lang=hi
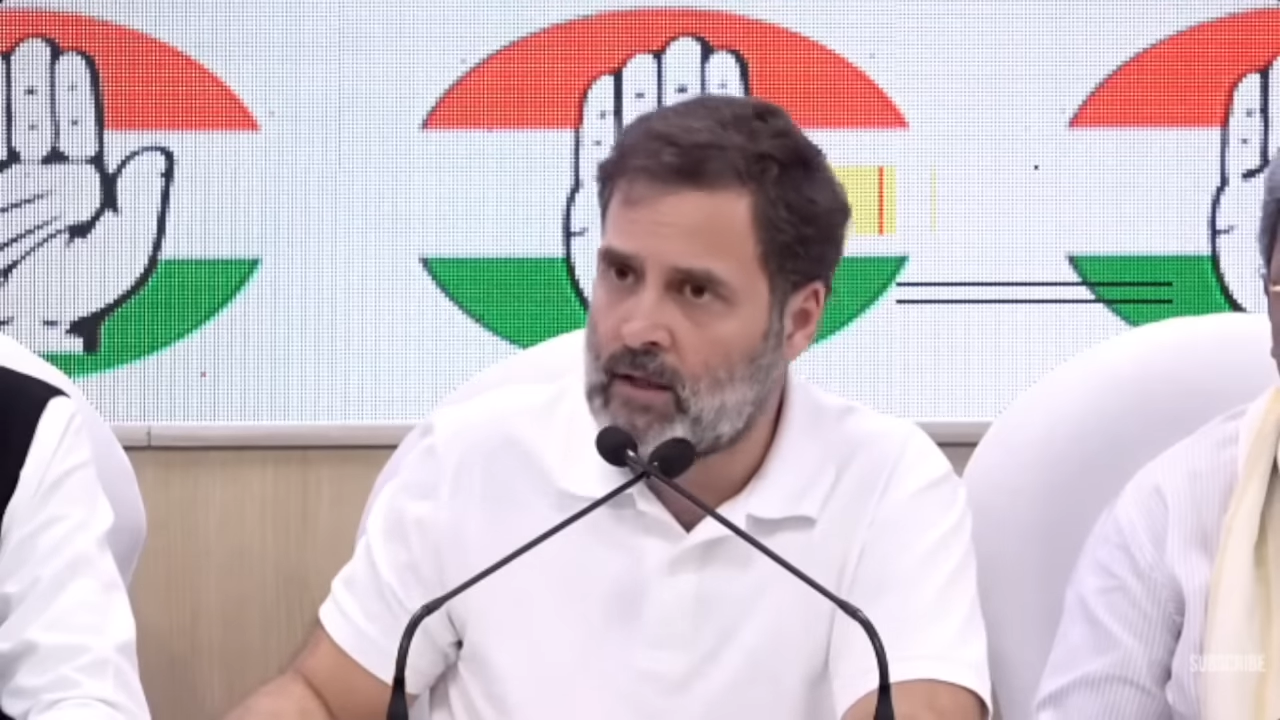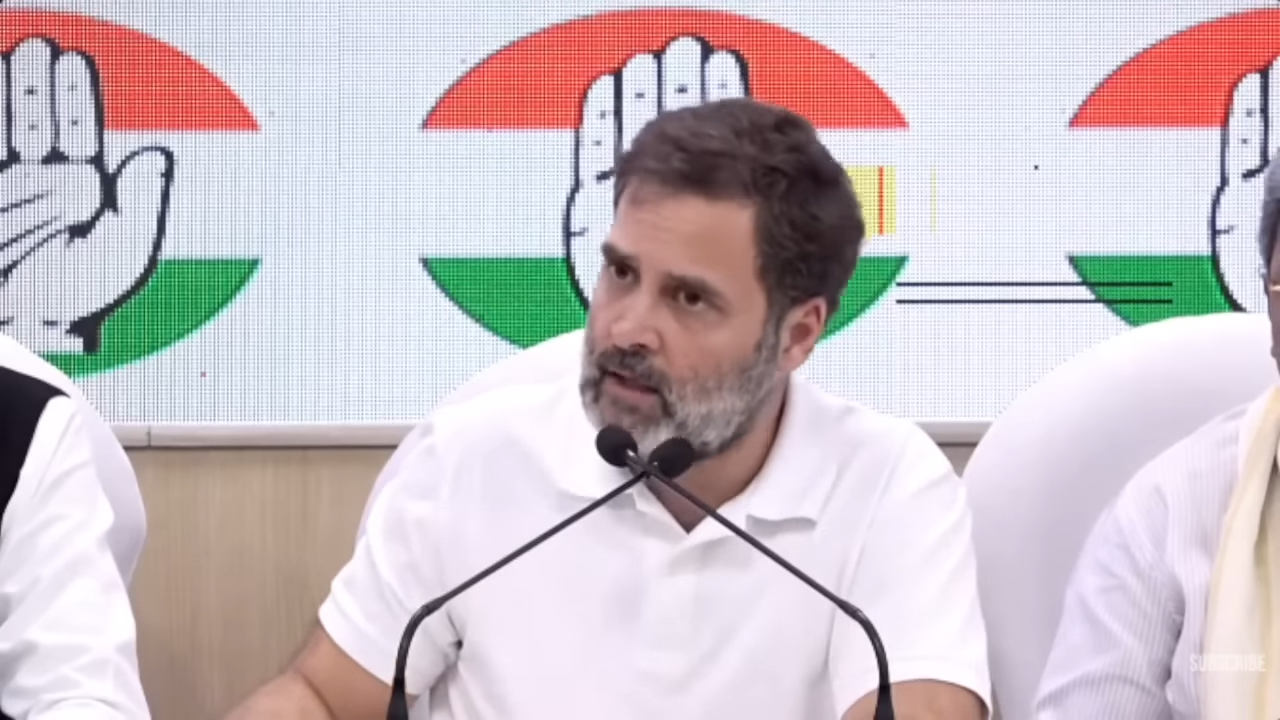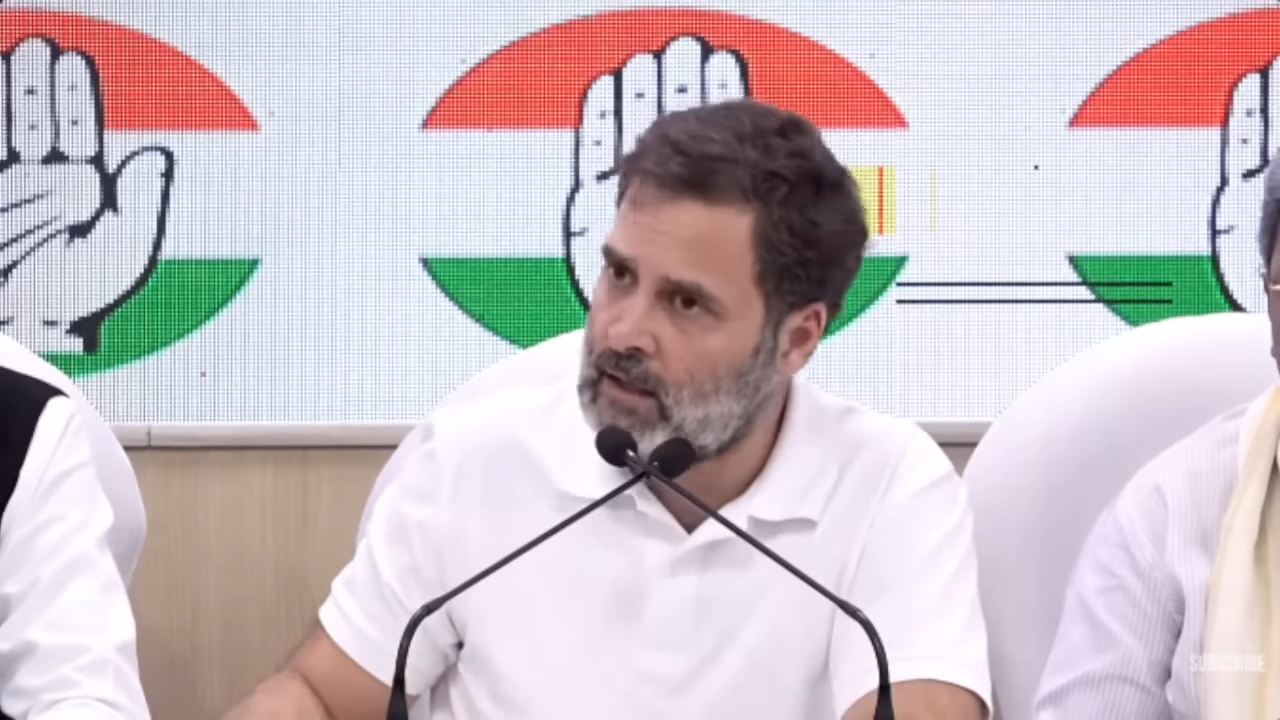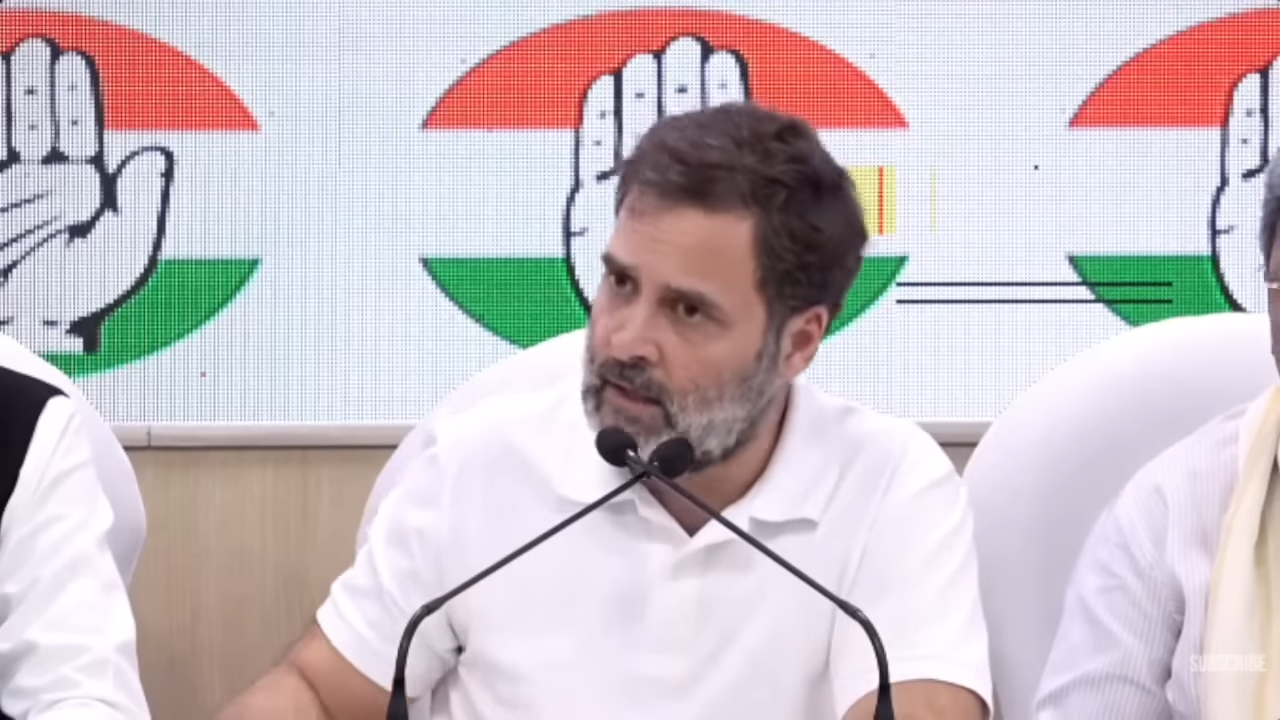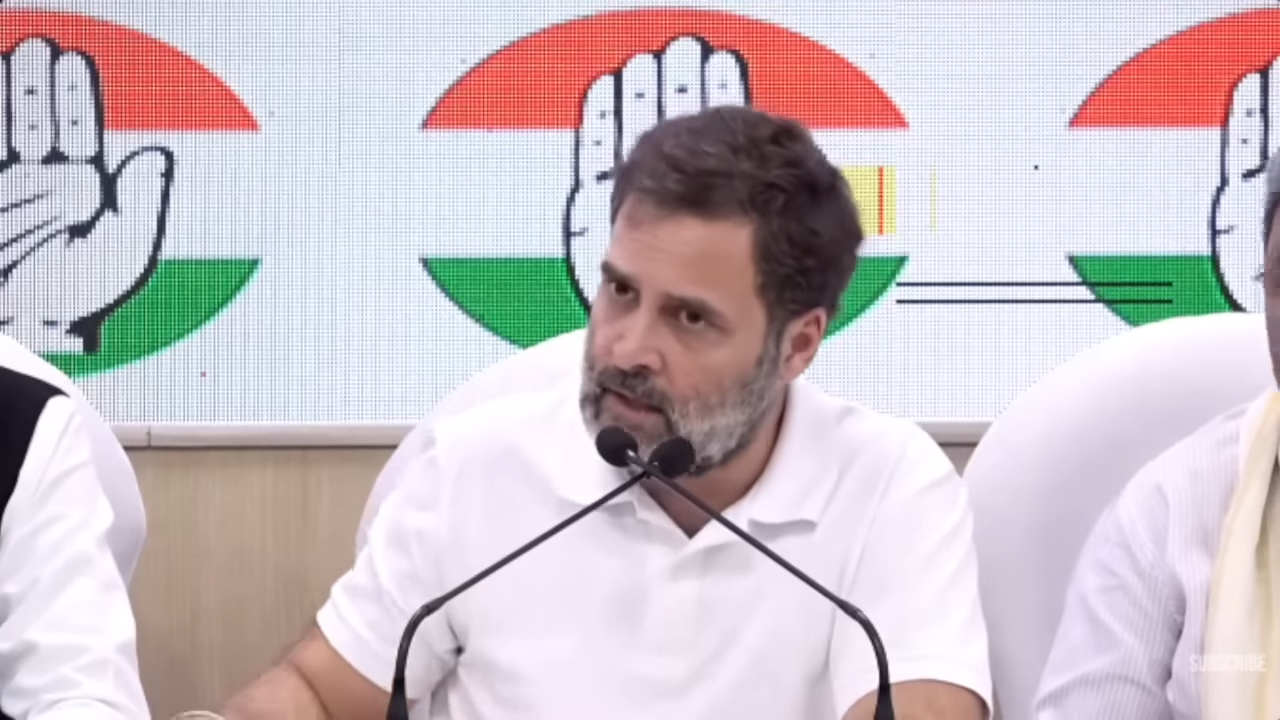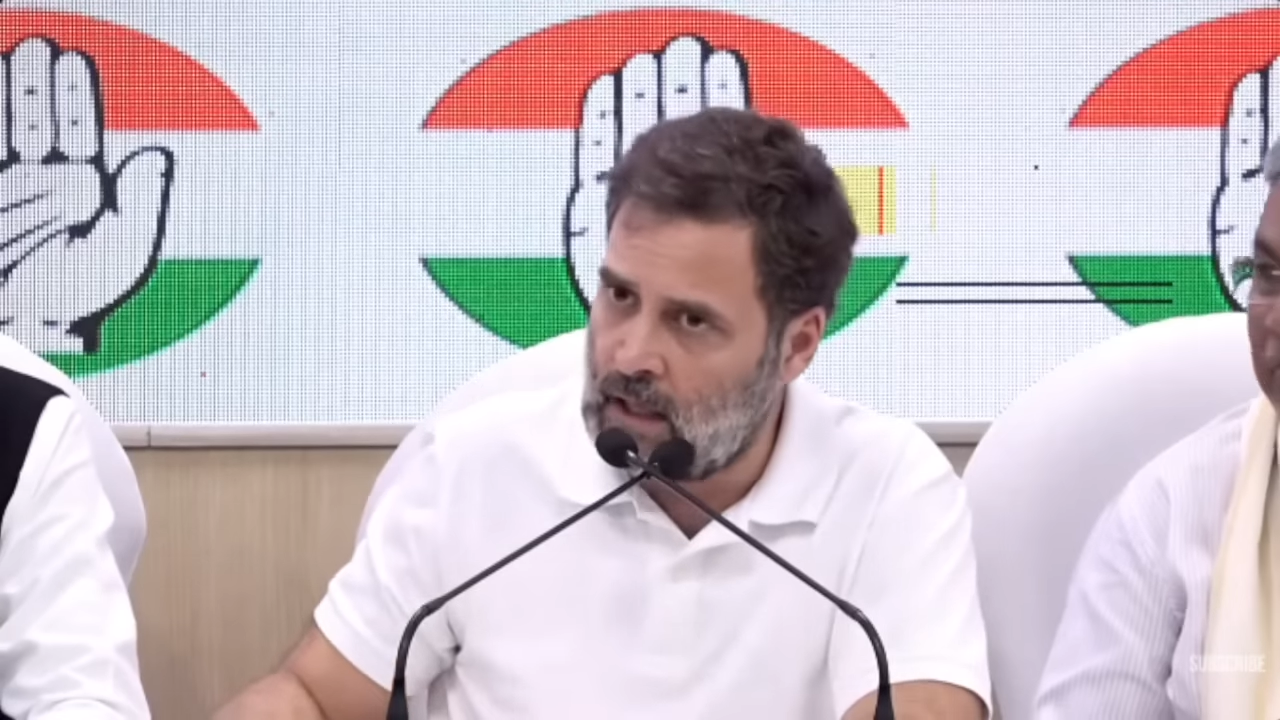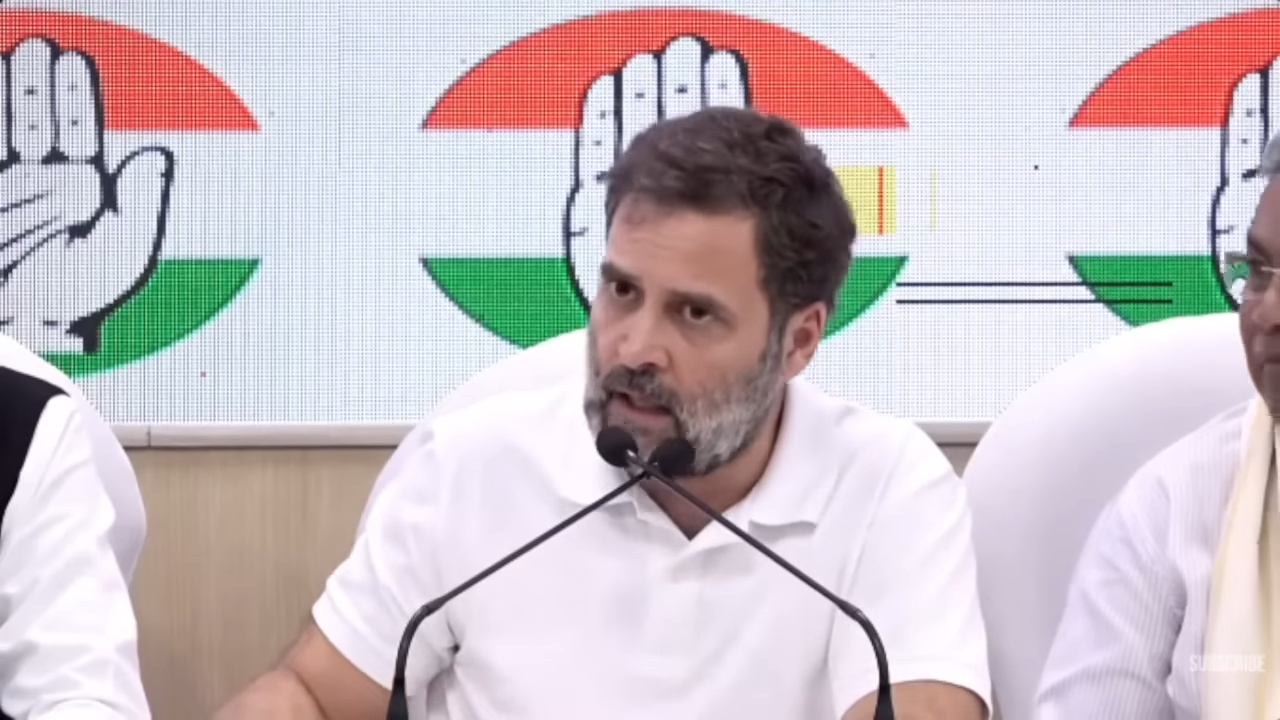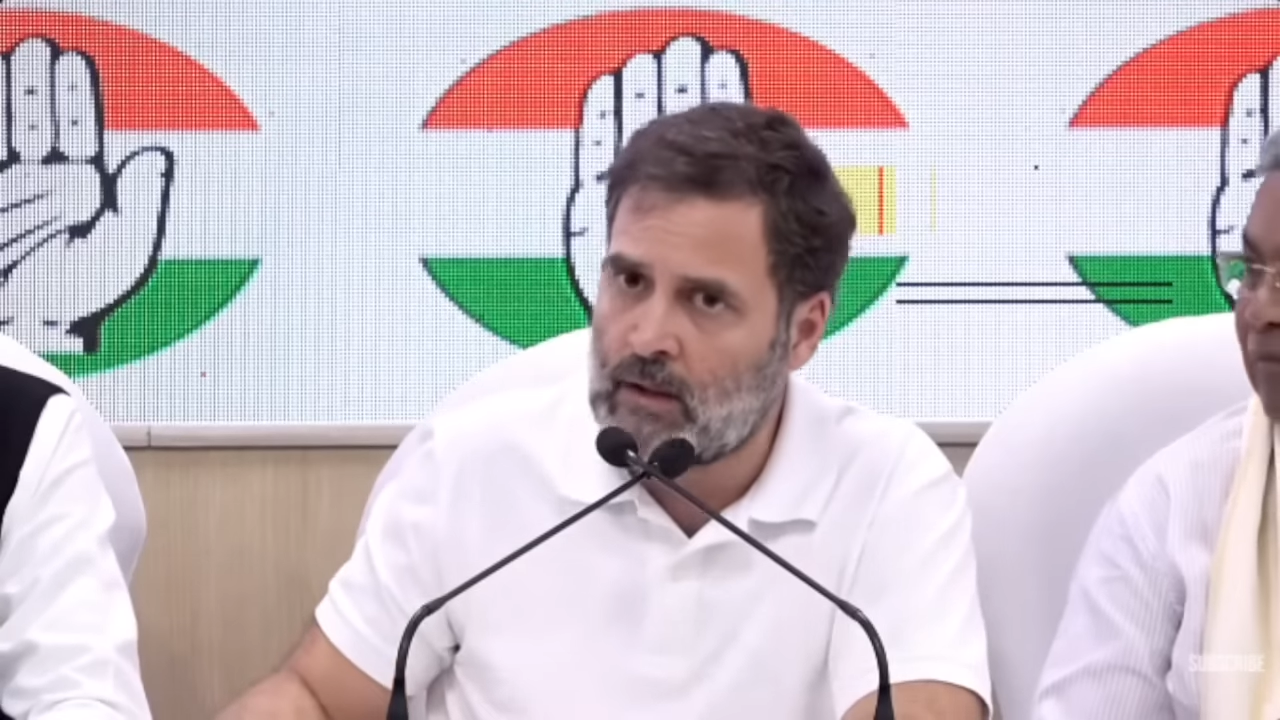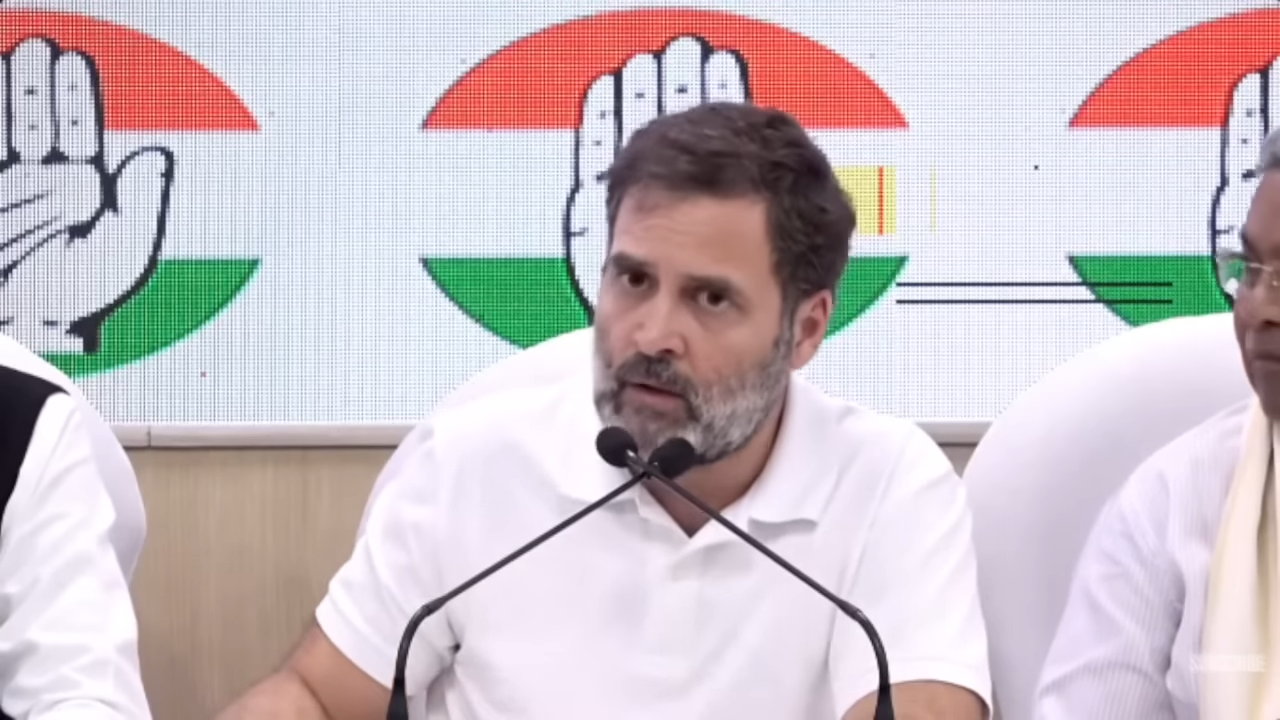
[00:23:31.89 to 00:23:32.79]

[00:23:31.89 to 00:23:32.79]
केयर के लिए किया